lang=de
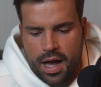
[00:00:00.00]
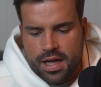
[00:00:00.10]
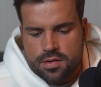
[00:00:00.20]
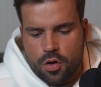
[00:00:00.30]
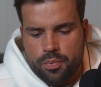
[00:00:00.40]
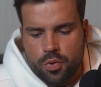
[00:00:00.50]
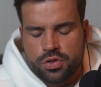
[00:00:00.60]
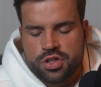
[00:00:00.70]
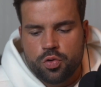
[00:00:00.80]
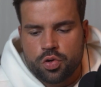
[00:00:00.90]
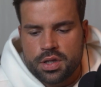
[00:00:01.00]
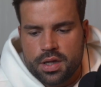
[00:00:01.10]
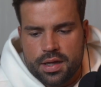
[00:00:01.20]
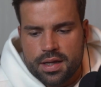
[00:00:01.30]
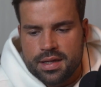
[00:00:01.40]
als ob Union
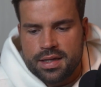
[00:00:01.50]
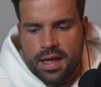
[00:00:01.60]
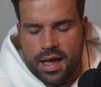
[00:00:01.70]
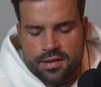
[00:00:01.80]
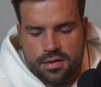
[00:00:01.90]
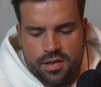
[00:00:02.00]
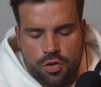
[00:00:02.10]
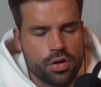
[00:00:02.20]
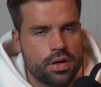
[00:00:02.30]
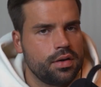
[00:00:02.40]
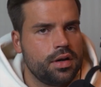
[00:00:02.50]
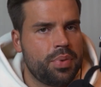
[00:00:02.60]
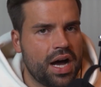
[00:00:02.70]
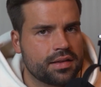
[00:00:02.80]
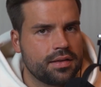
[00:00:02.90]
je, also das Glück
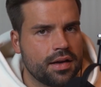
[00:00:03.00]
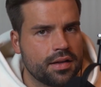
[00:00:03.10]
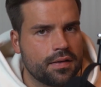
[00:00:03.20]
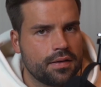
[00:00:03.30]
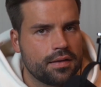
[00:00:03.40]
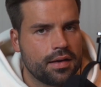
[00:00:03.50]
gepachtet hat.